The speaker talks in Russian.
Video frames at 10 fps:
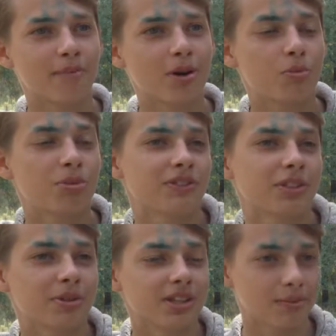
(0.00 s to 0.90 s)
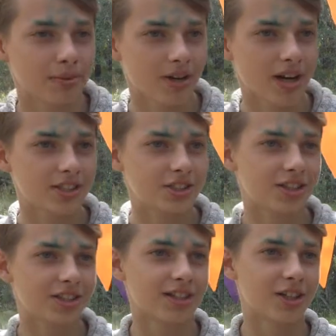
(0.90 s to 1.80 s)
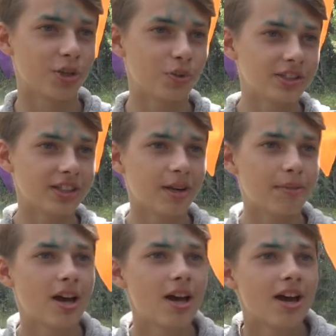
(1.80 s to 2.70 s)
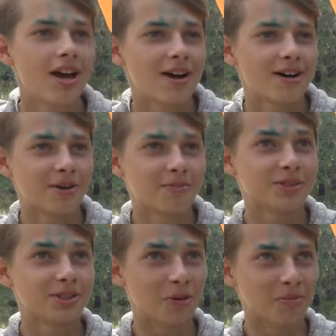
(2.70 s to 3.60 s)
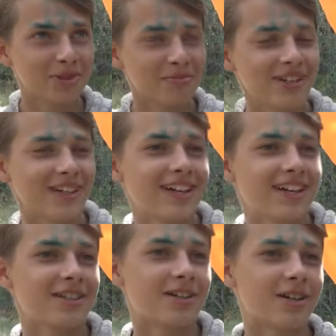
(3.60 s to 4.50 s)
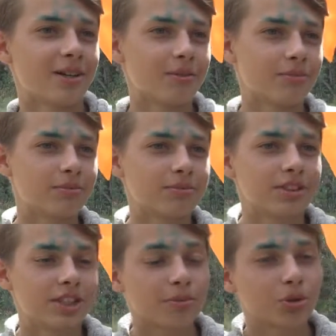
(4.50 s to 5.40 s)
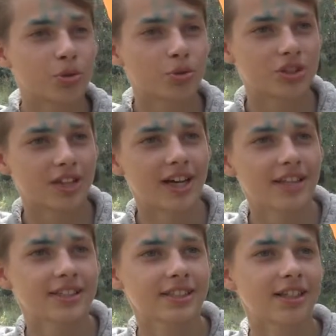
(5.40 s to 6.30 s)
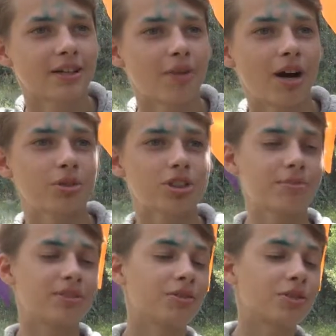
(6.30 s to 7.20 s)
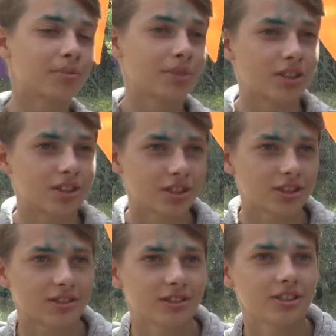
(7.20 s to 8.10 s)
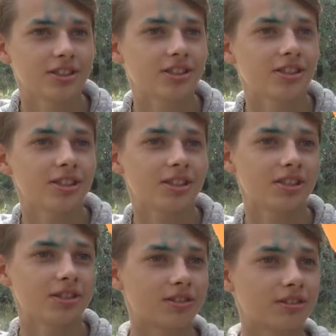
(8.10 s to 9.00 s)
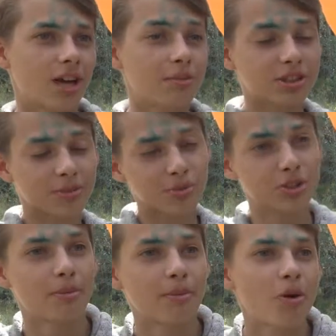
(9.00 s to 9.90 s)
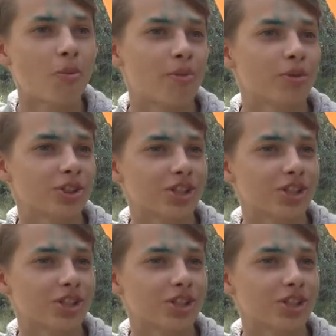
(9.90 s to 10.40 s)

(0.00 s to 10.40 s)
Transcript: могу безвозмездно помогать э, людям, э, бездомным, э, тем, кто нуждается, бабушкам, дедушкам также. И как бы саму себе могу помочь